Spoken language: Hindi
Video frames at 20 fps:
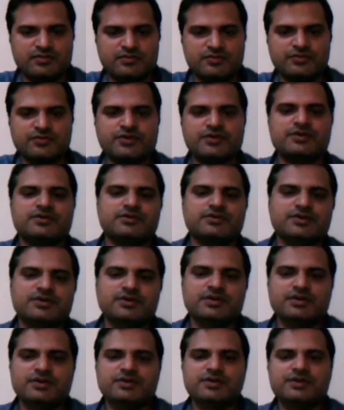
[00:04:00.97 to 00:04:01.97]
ओके
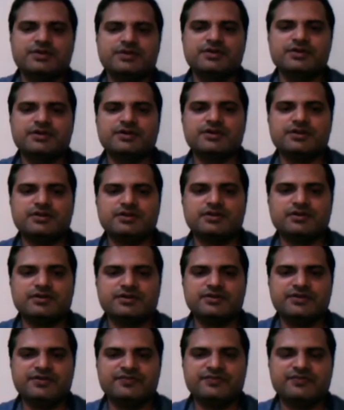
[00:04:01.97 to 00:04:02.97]
हियर
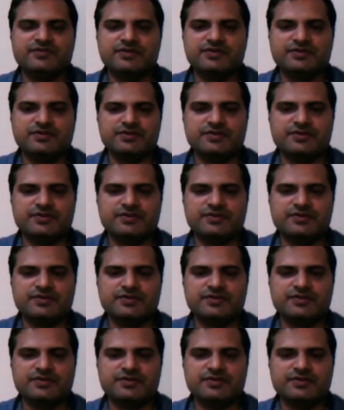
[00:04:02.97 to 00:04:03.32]
इफ